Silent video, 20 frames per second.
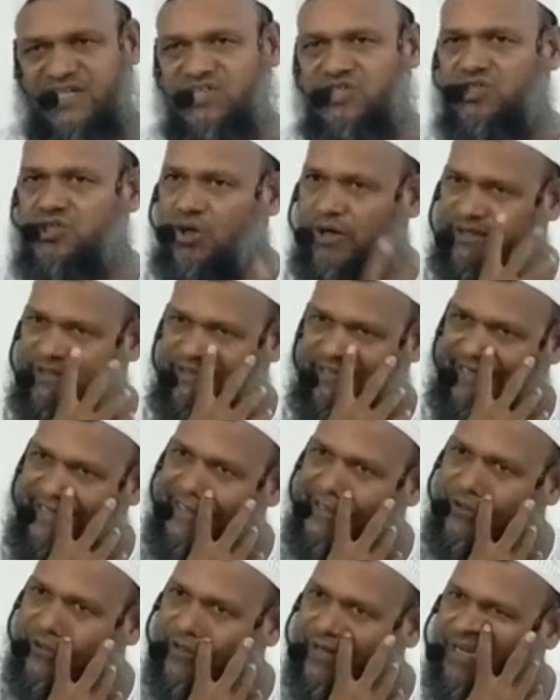
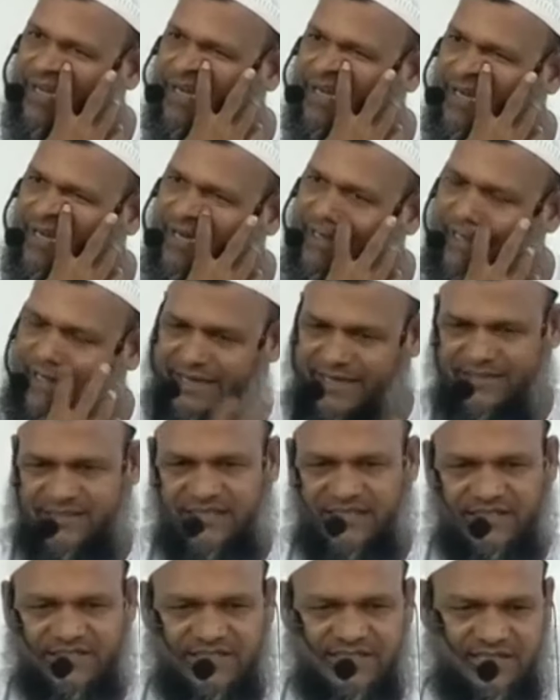শয়তানি করে
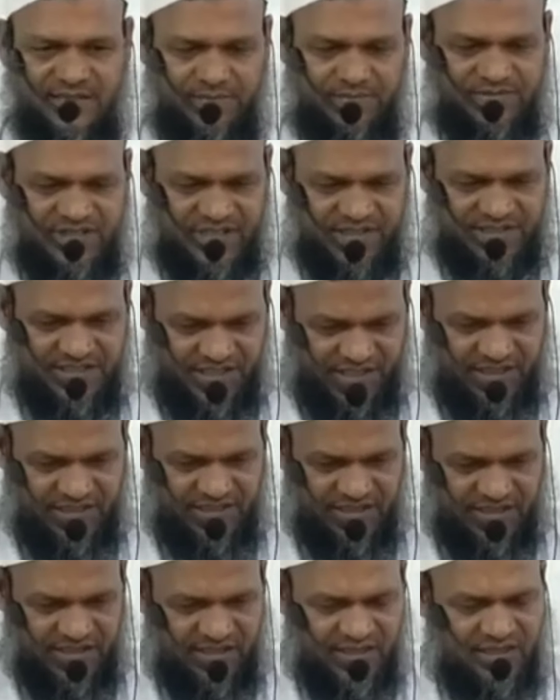একদিন সিএম ছেড়ে
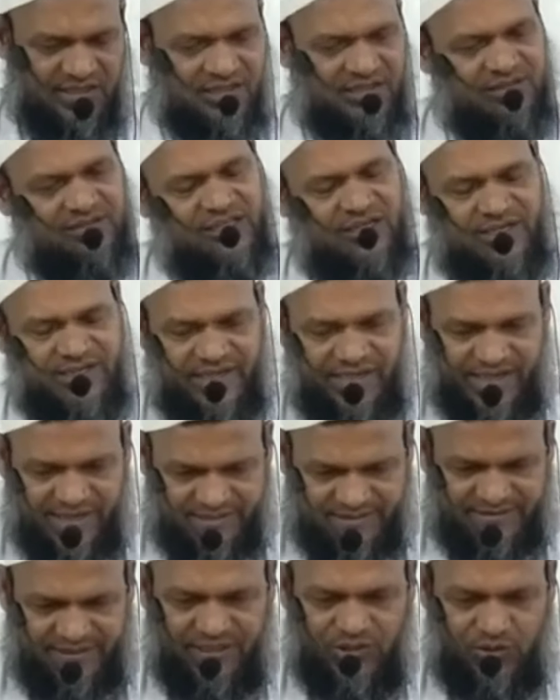দিলে তাকে
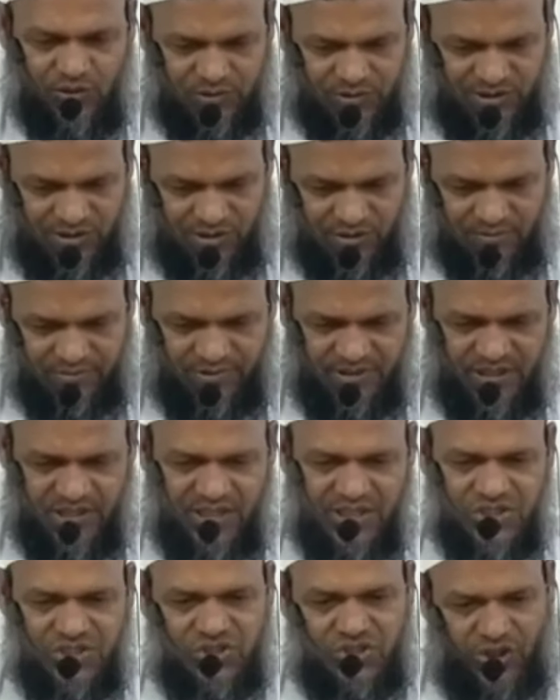একটাই করতে হবে
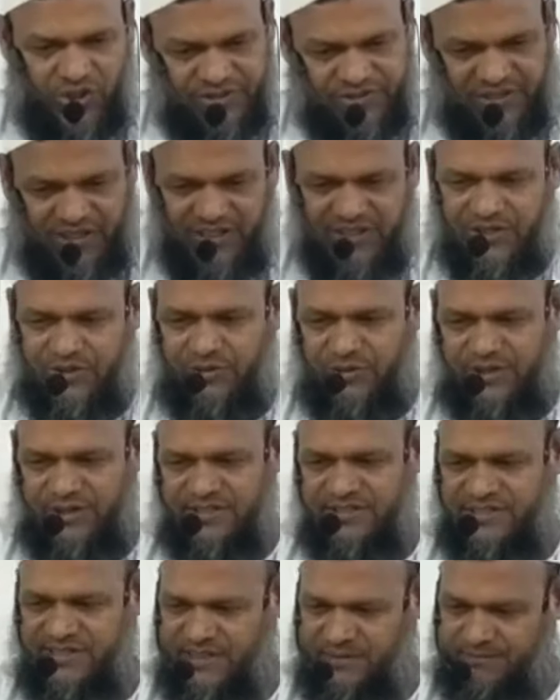শয়তানি করে
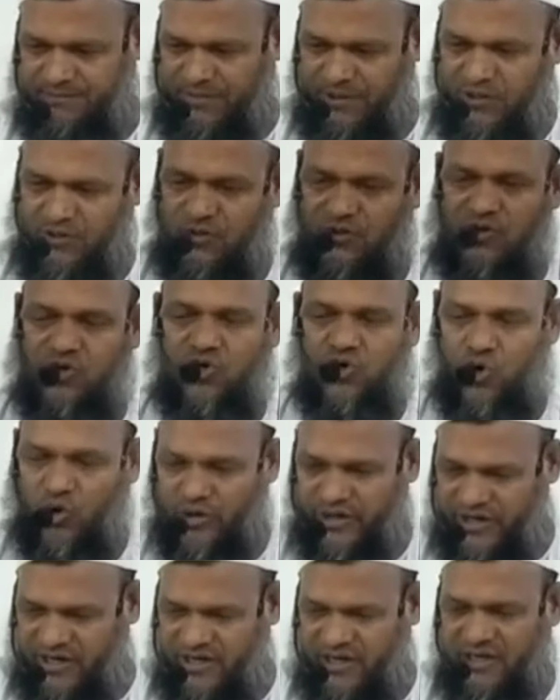সিএম পালন
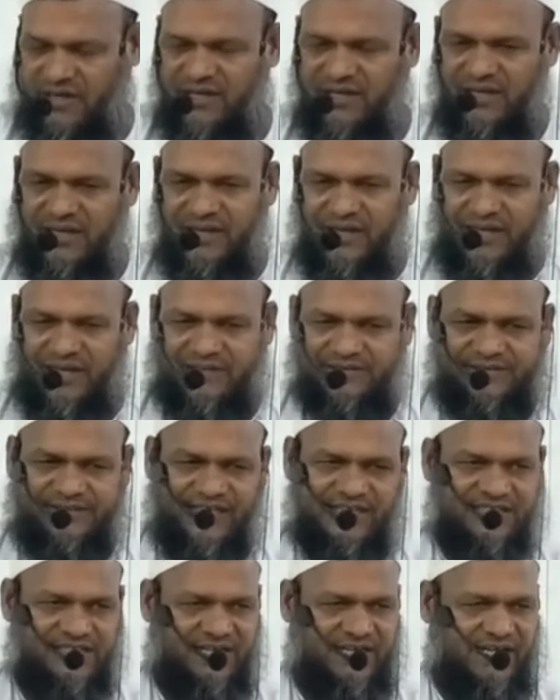করে না
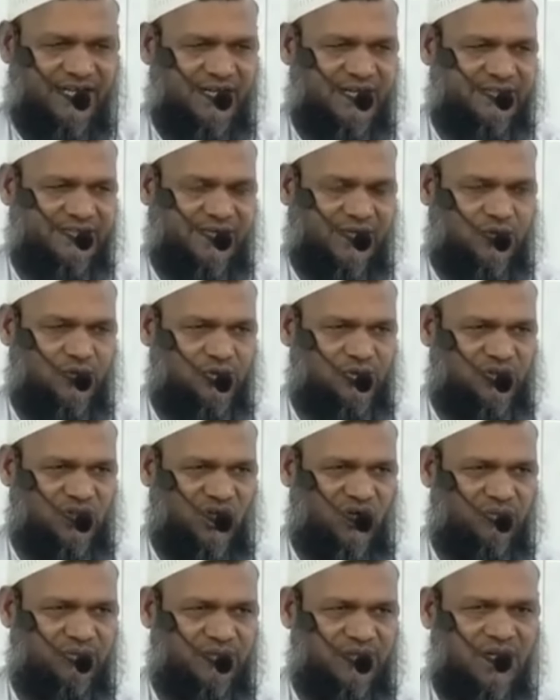একটার জায়গায় একটা
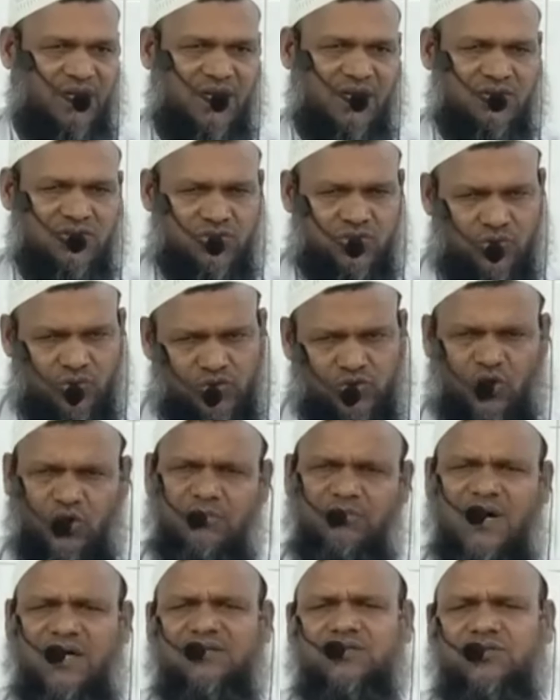করতে হবে
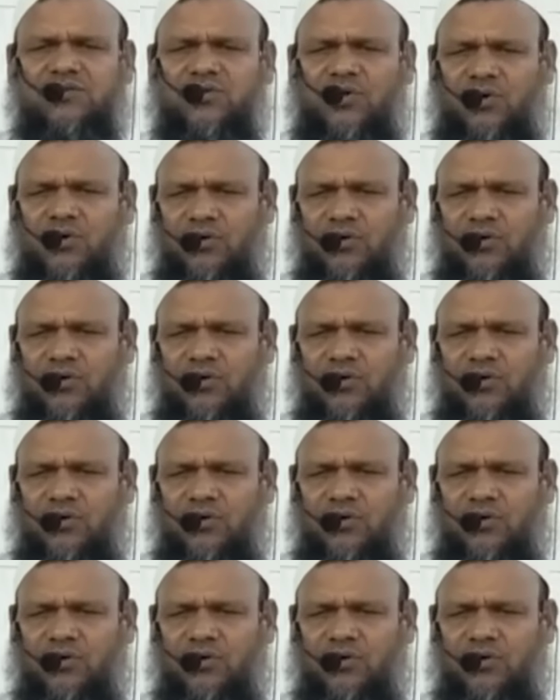শুধুমাত্র